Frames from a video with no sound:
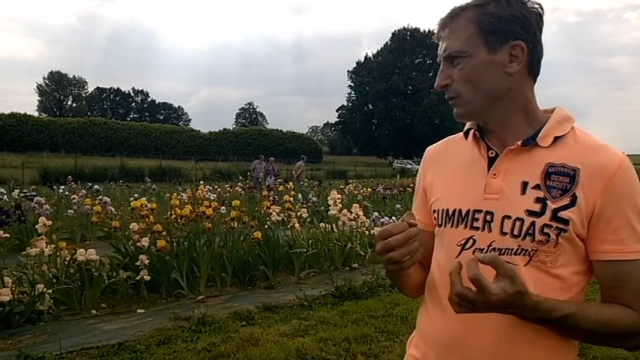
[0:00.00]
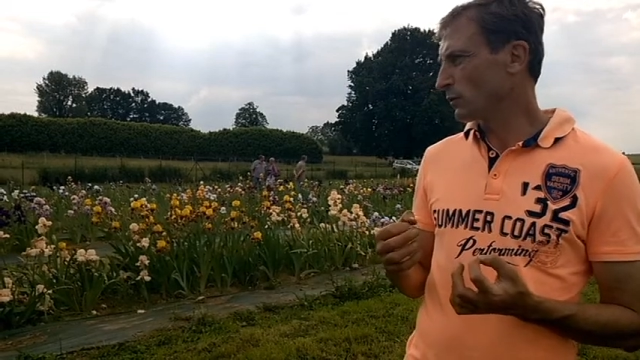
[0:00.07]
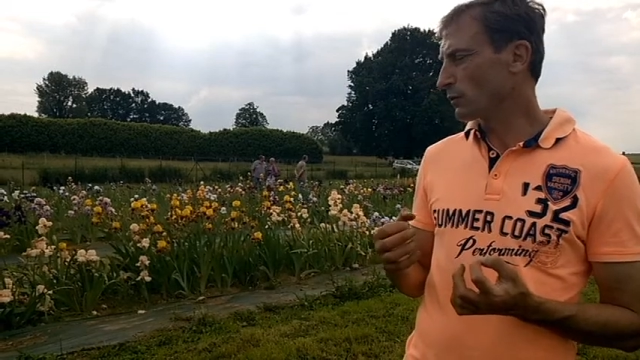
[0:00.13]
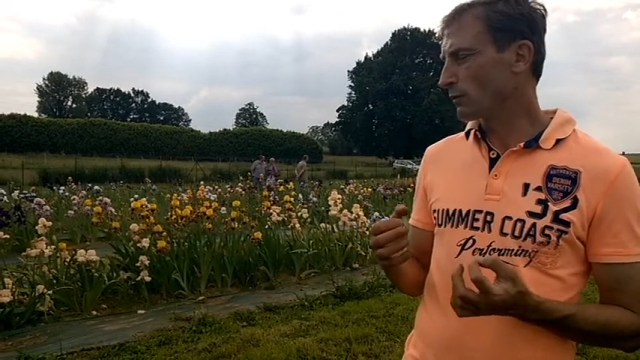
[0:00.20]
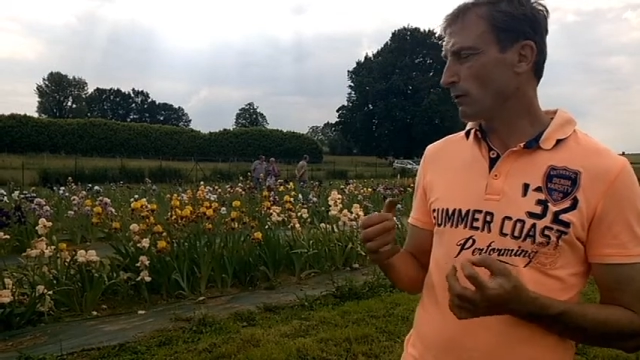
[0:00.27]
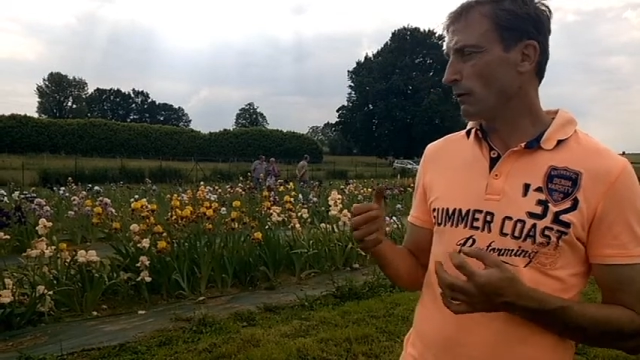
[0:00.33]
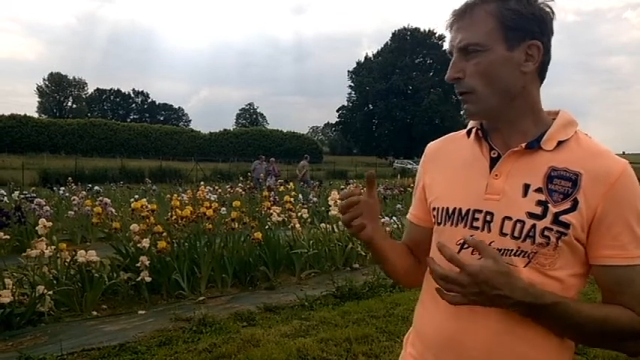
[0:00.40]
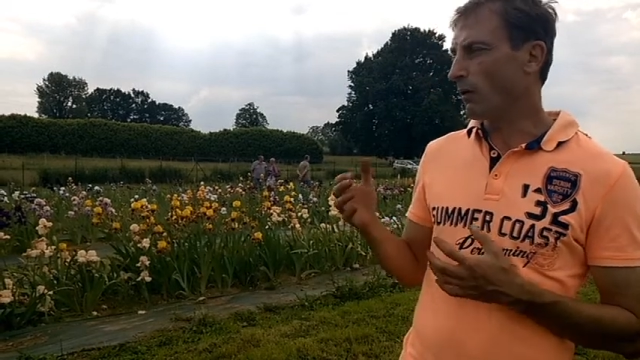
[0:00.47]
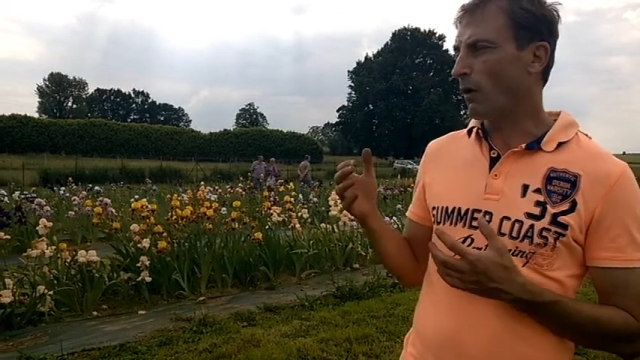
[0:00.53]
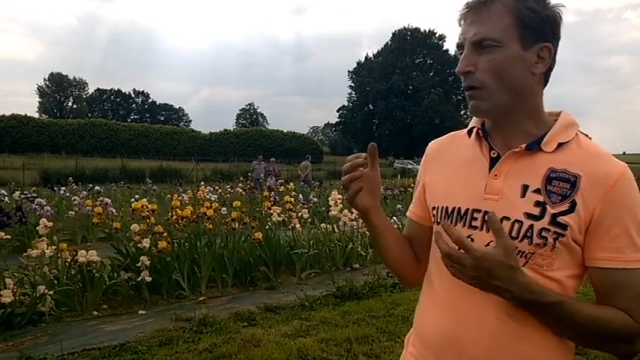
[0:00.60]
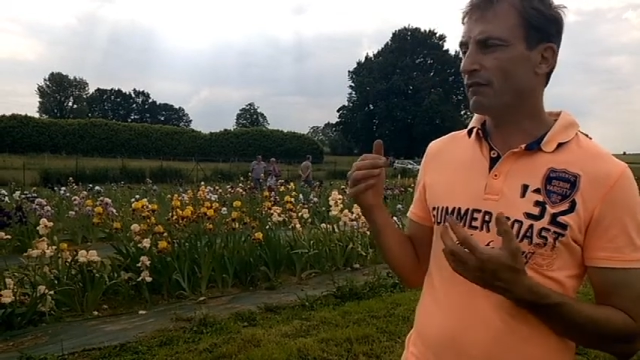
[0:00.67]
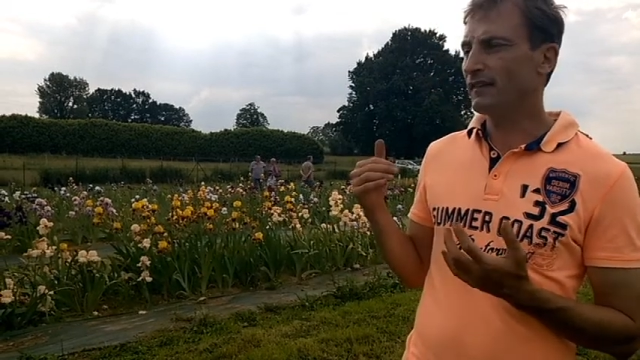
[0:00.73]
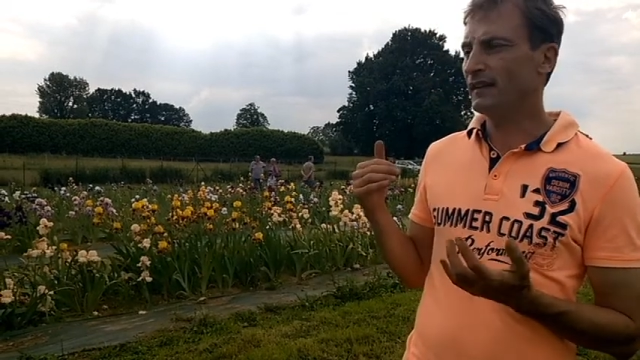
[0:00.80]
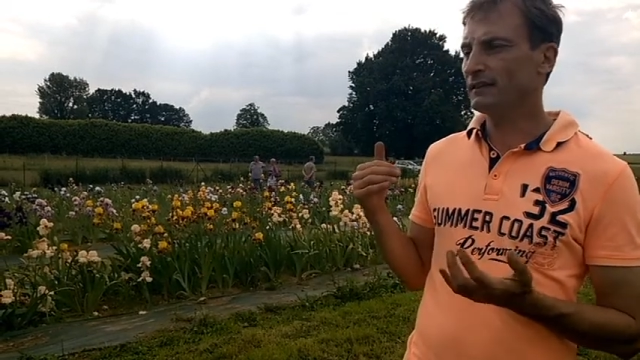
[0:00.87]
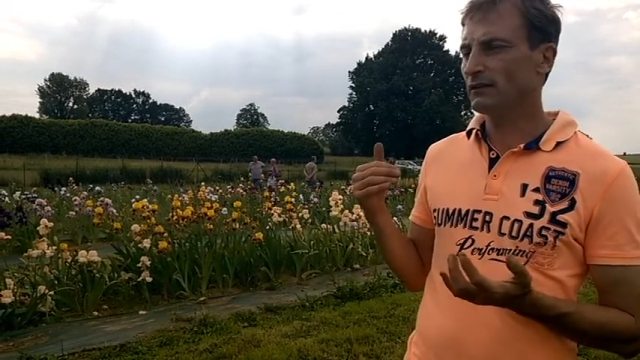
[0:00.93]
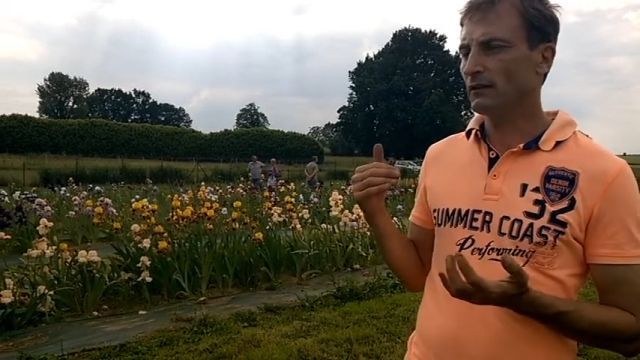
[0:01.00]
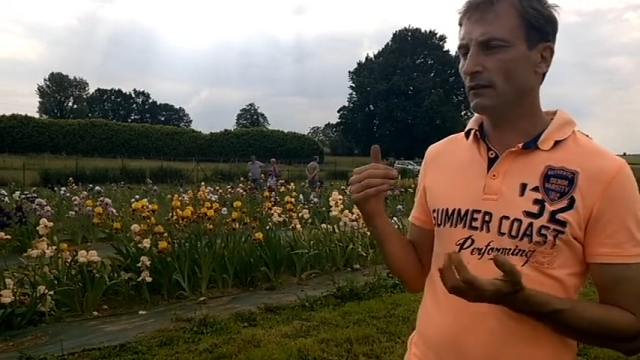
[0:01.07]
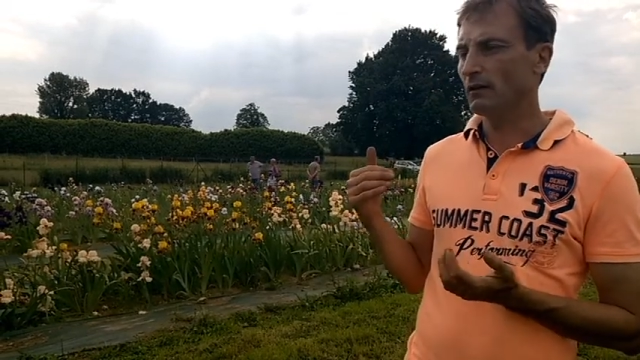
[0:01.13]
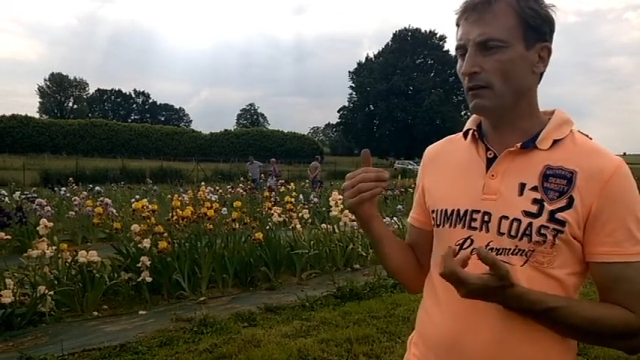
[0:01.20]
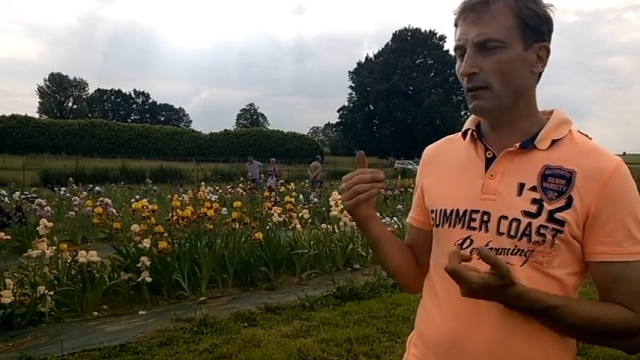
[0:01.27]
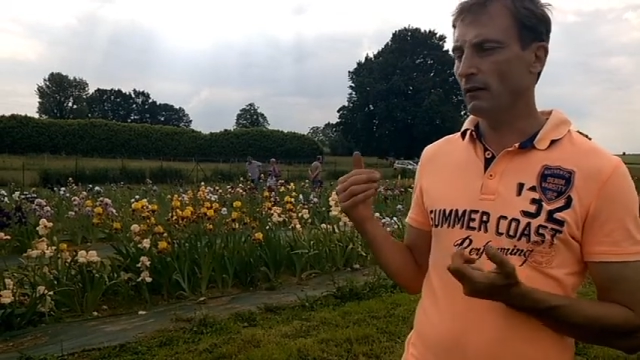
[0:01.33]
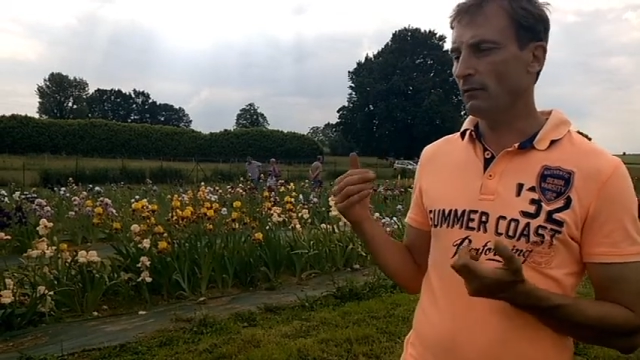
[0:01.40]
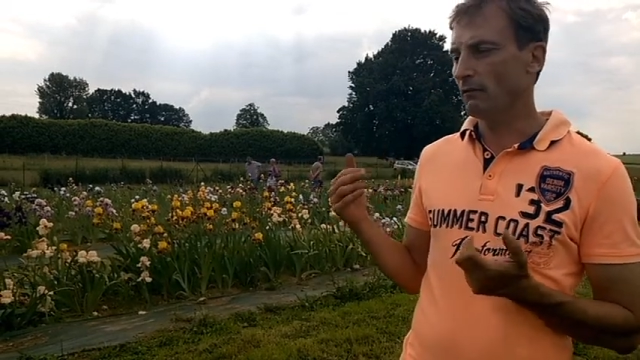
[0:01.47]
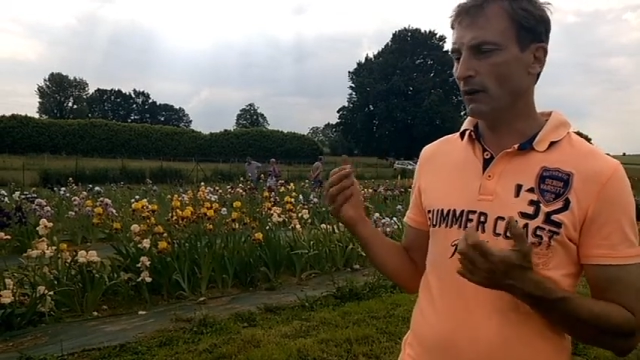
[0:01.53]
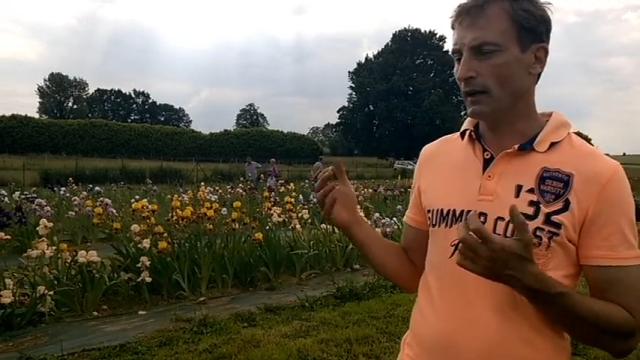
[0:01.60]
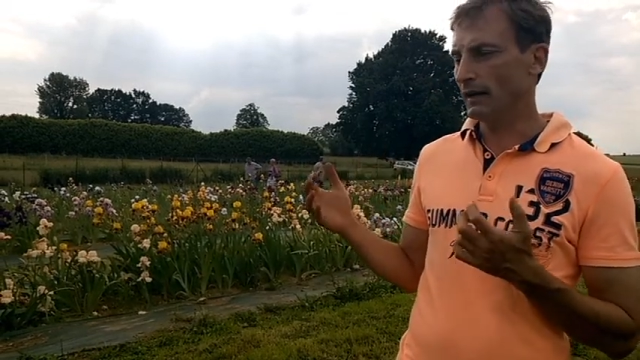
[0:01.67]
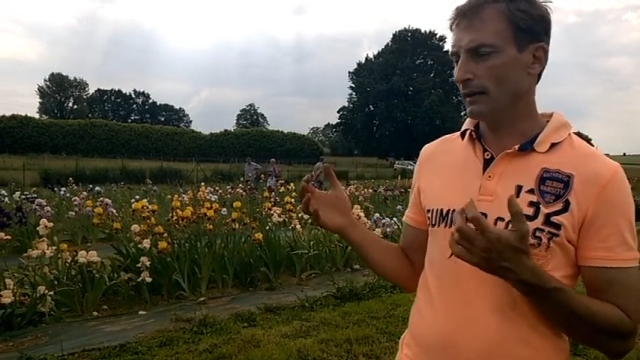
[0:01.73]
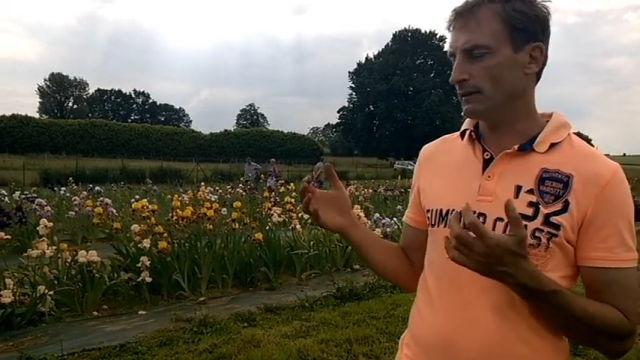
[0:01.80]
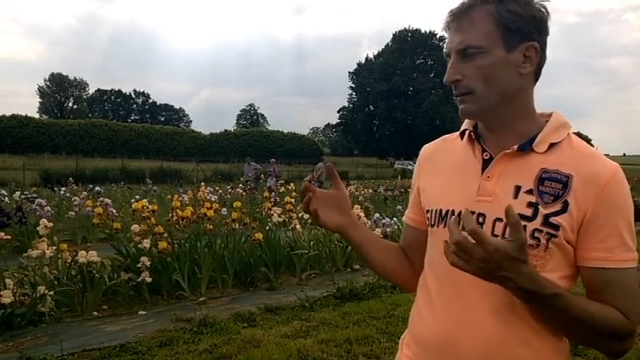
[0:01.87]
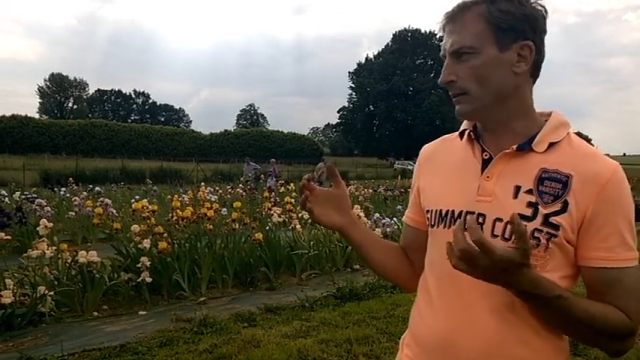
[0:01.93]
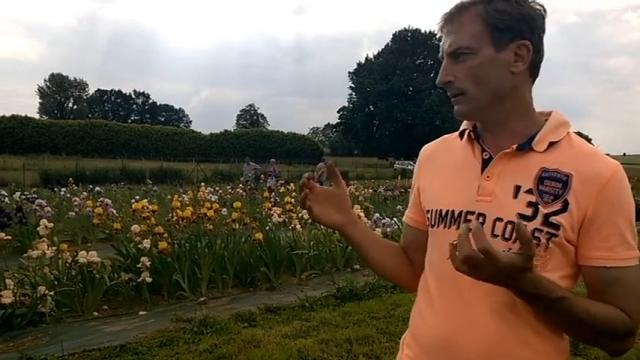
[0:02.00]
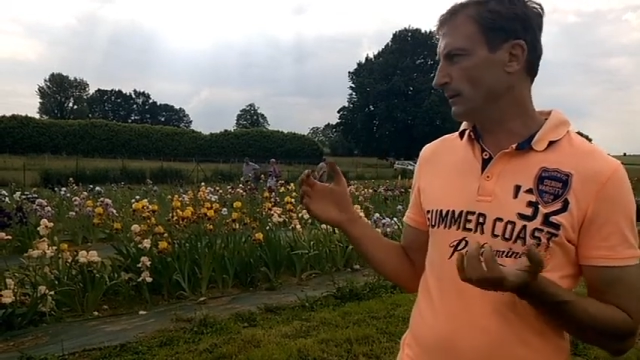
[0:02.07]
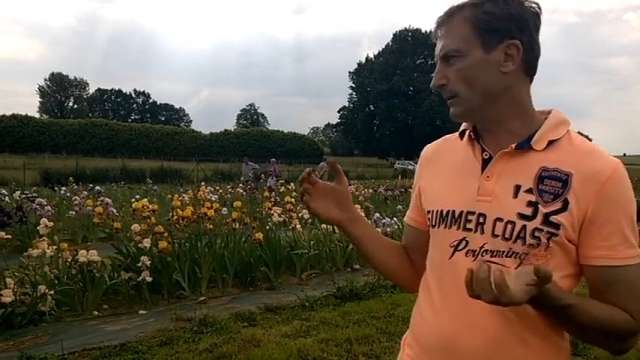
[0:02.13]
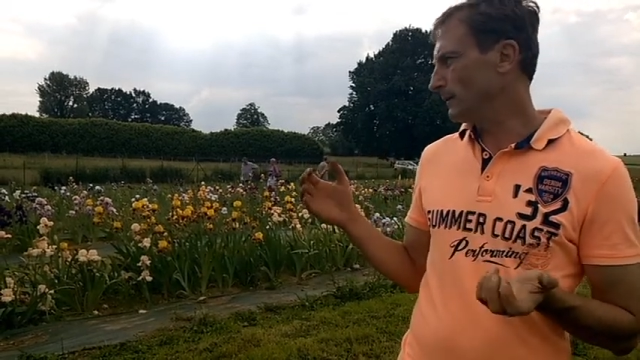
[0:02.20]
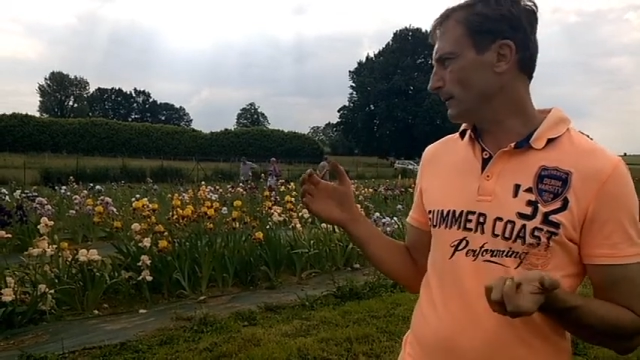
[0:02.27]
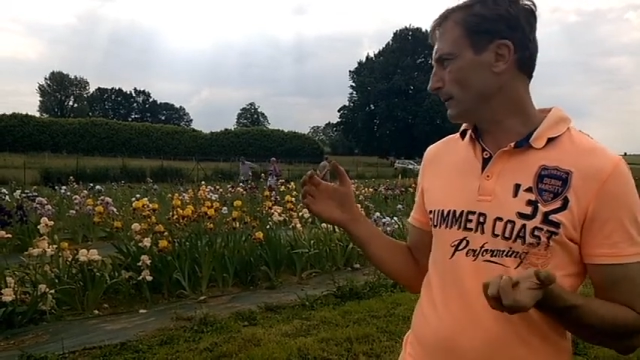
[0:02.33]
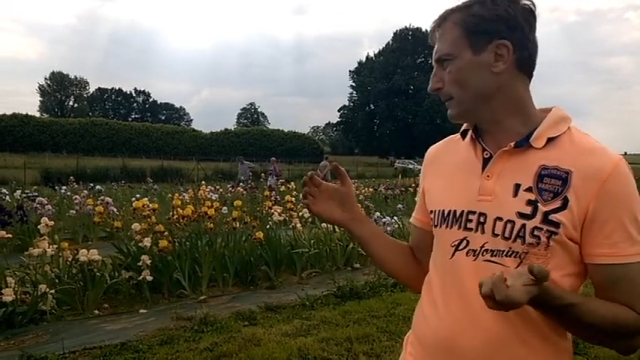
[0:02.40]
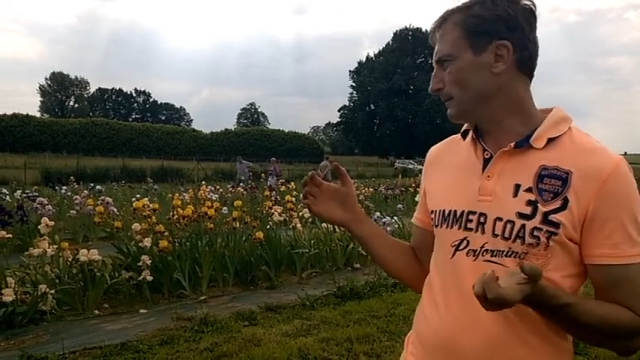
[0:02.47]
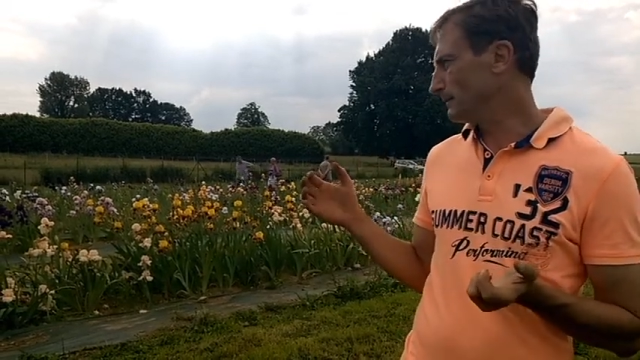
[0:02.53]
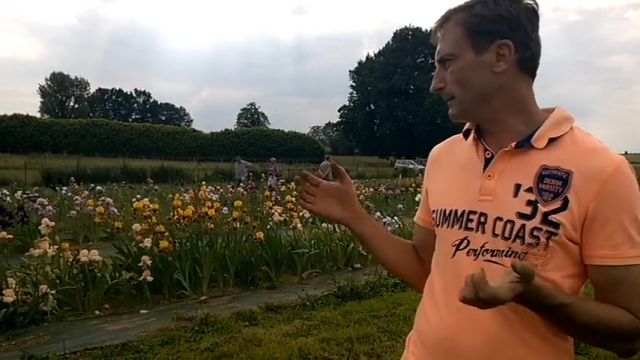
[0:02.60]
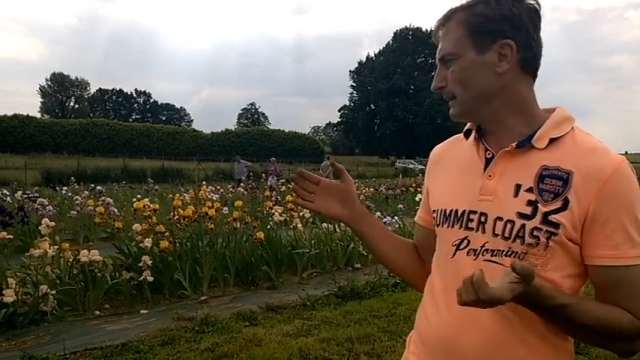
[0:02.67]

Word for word: Donc en fait, euh, voilà, euh,